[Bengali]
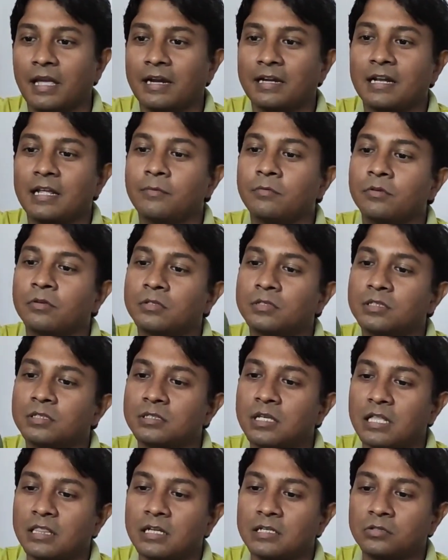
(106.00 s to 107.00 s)
একটাই মনে হচ্ছে
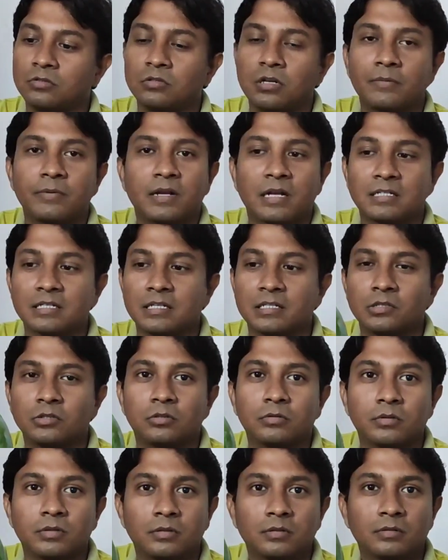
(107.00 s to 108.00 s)
সাত আটশো গ্রামের কাছাকাছি
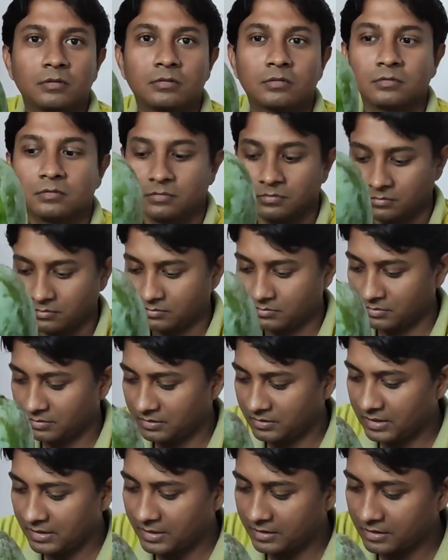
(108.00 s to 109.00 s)
হবে
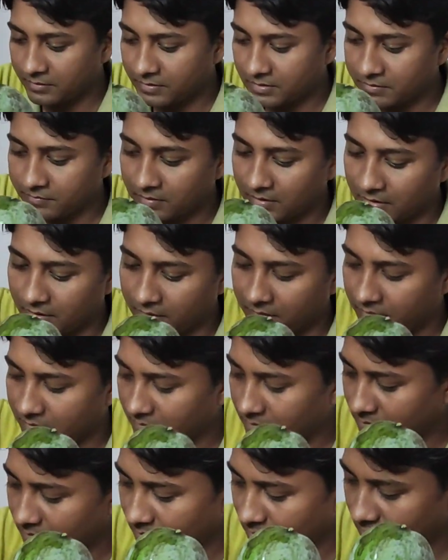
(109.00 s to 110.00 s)
যা দেখতে পাচ্ছি ভ্যারাইটি
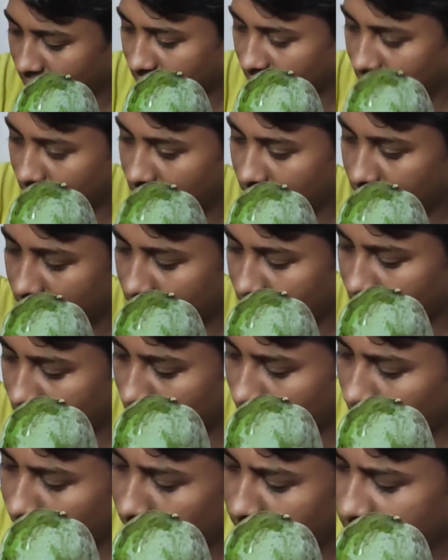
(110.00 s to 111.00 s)

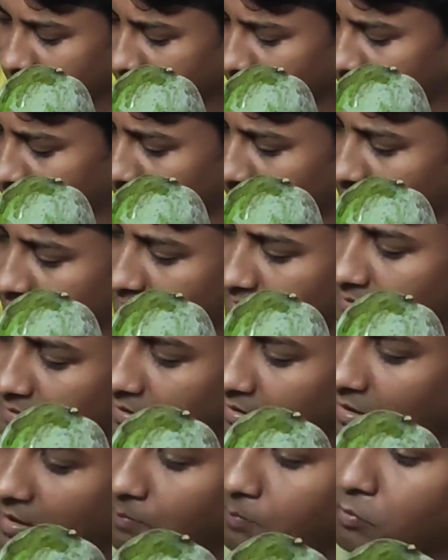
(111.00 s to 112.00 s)
বড় বড় সাইজ আছে
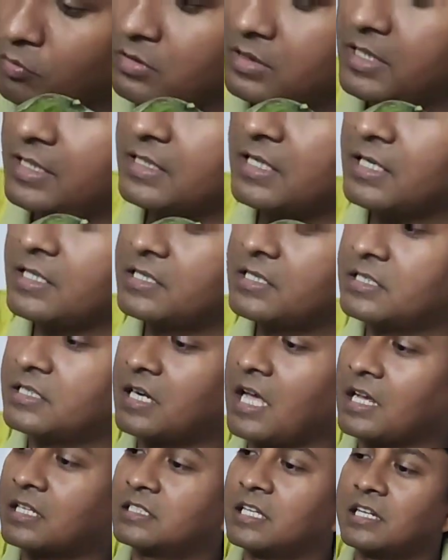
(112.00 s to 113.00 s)
আর প্রত্যেকটার
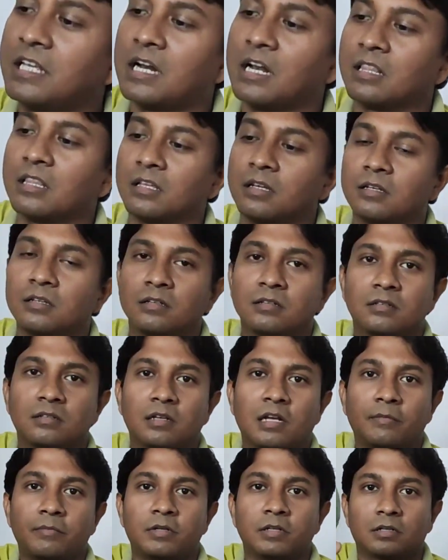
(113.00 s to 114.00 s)
স্ট্রাকচারই আলাদা
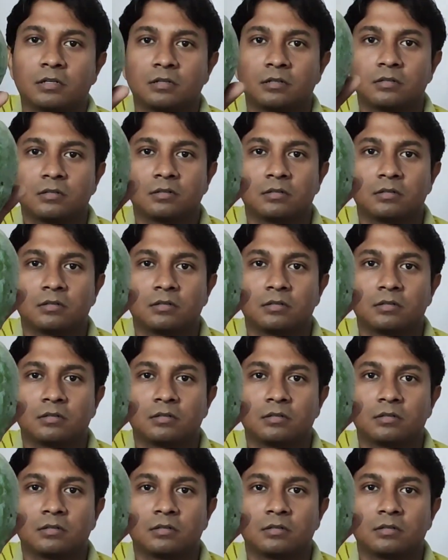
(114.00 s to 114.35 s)
আমটাকে